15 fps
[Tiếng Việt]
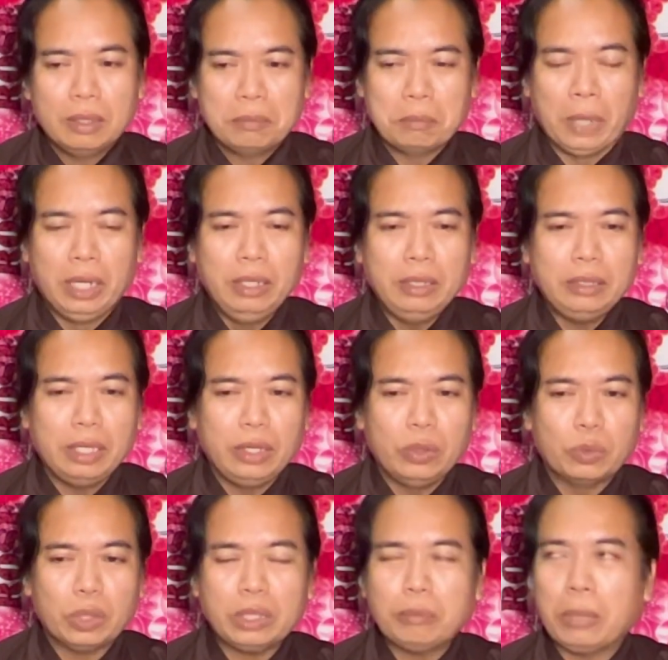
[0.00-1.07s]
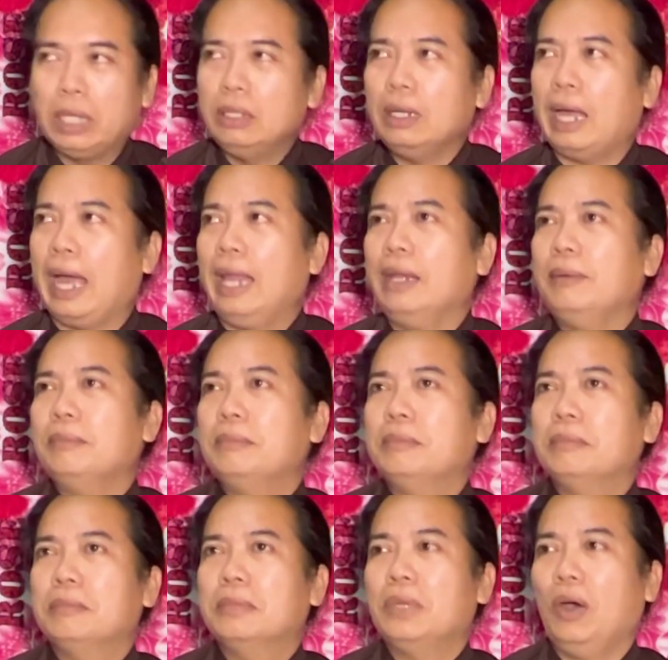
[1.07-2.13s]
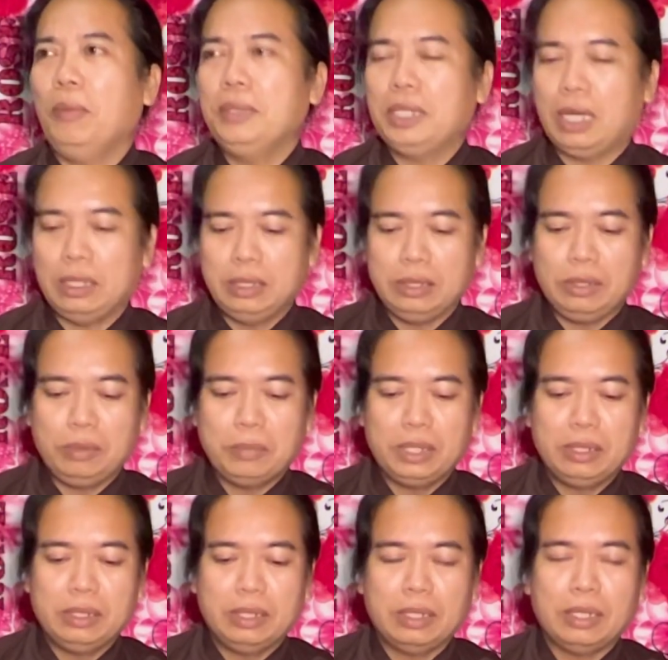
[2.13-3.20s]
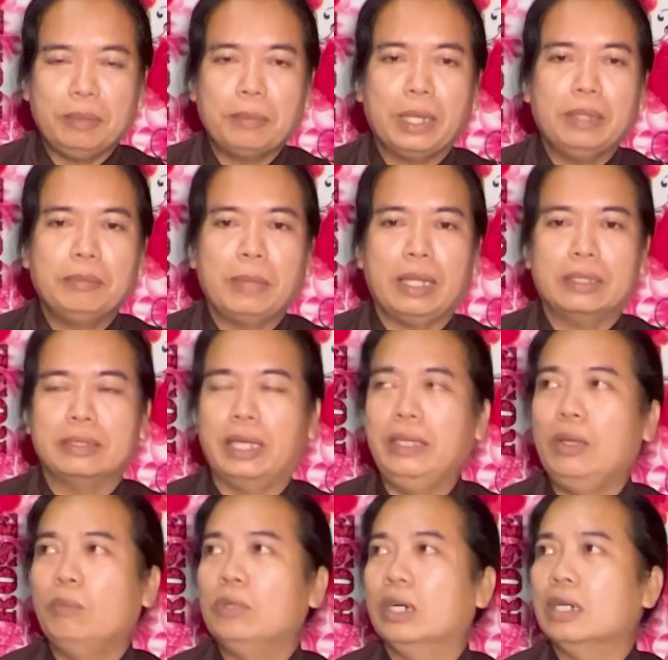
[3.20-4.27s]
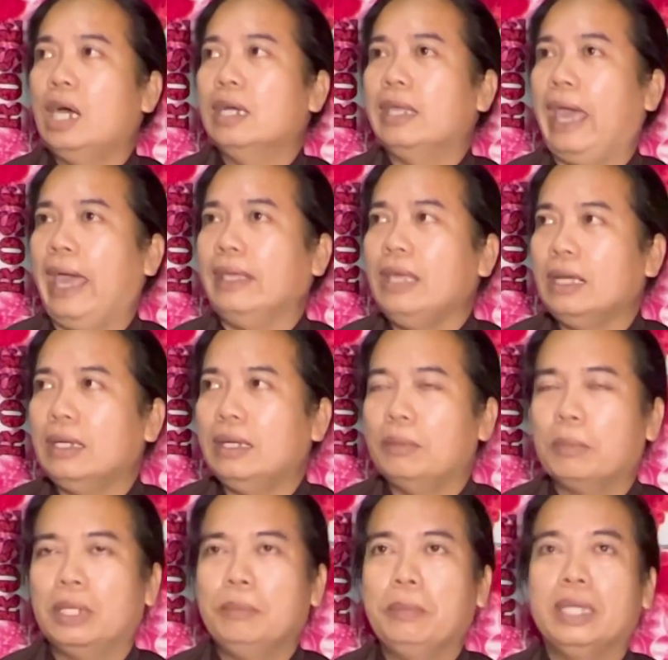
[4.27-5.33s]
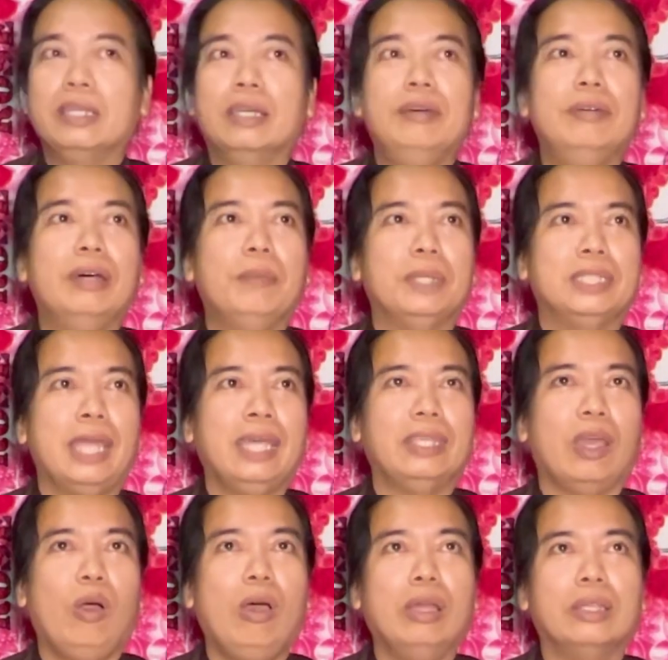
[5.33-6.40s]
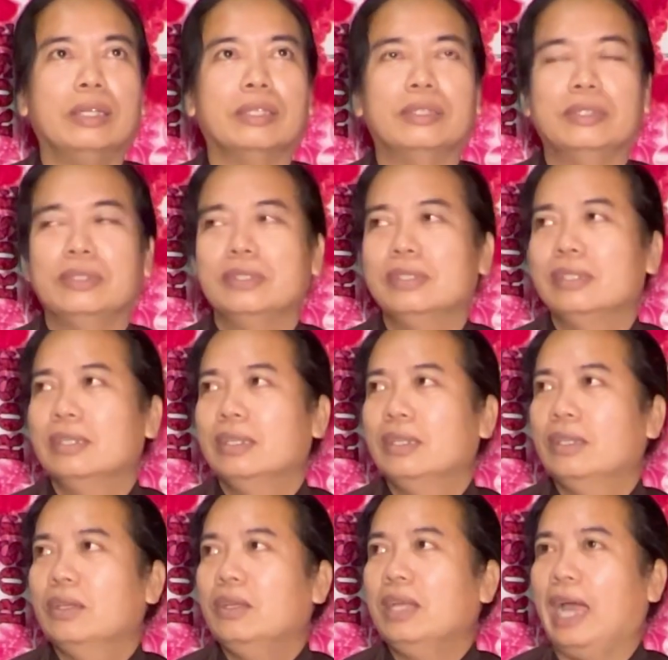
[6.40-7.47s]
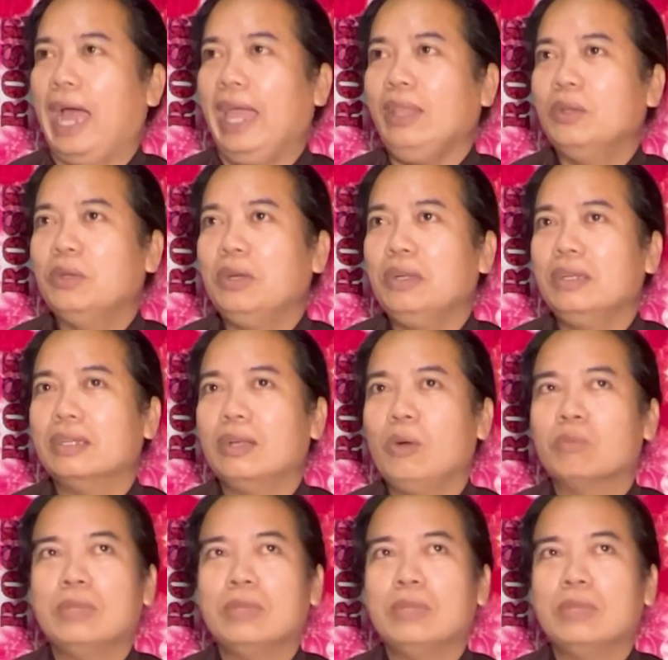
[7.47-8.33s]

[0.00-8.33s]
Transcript: bệnh nhiều cái bệnh lạ lắm nội bây giờ như nói bệnh à, cái bệnh mà trị không được đơn giản nhất bệnh bệnh ngứa mà sáng chó thôi gãi tôi nói cái ông